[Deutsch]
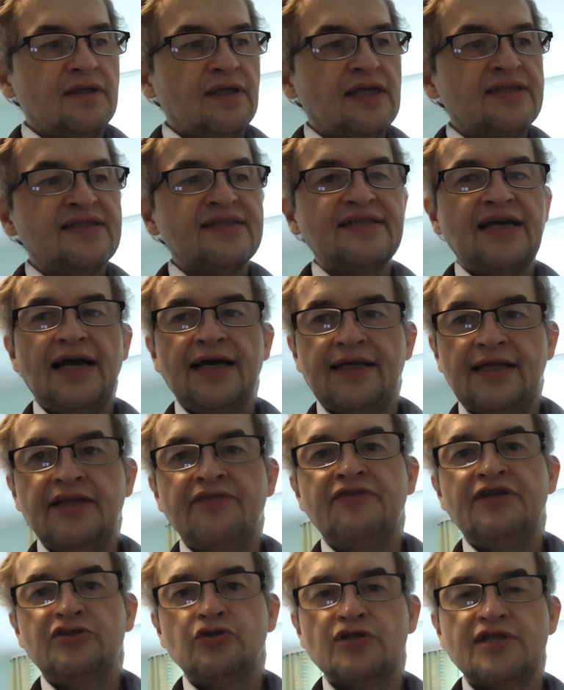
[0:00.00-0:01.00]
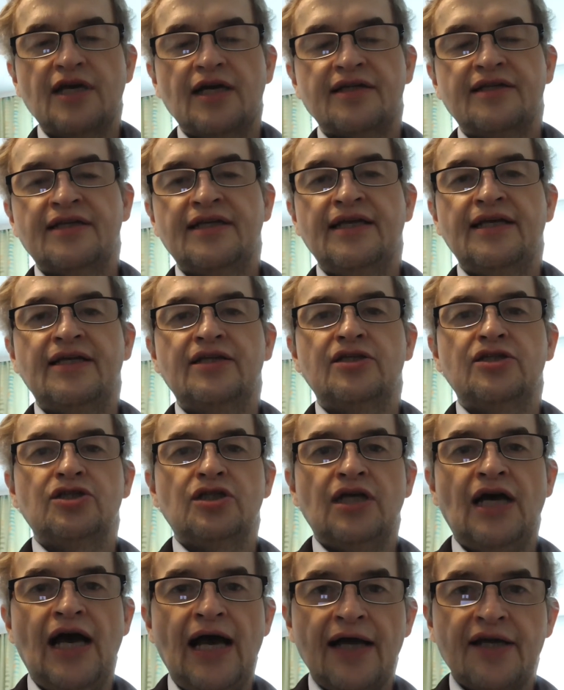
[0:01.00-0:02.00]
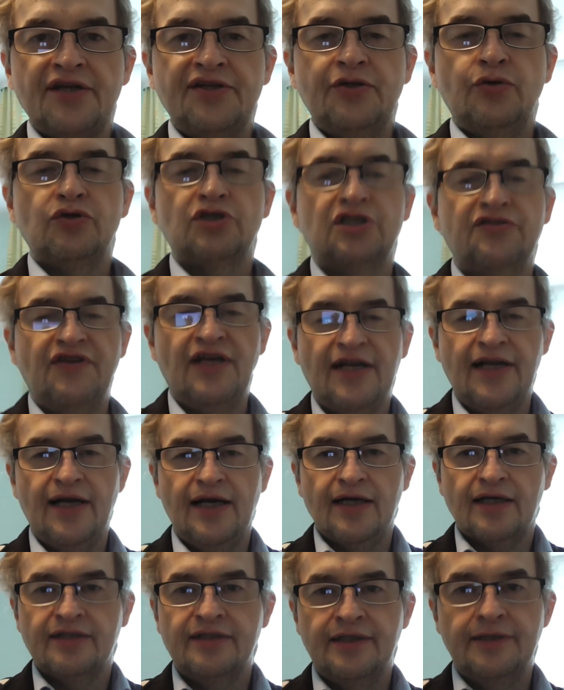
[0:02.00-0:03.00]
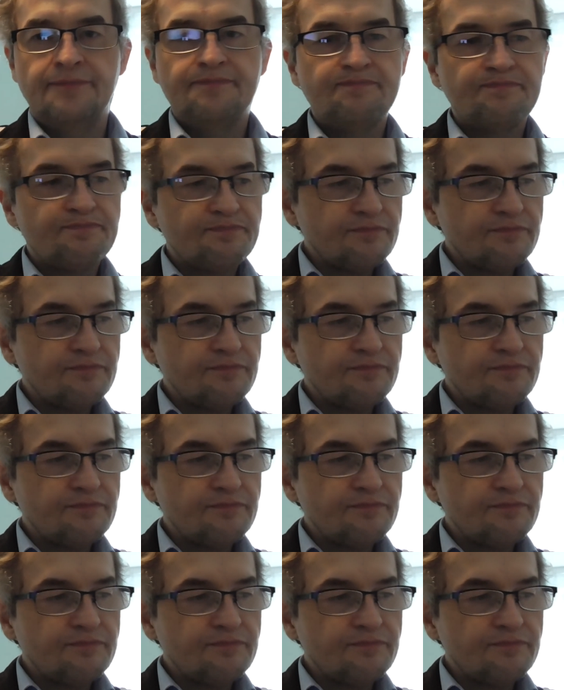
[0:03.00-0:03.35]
es ist ja eigentlich, wie ich schon sagte, gegen Akne und schwere Akne.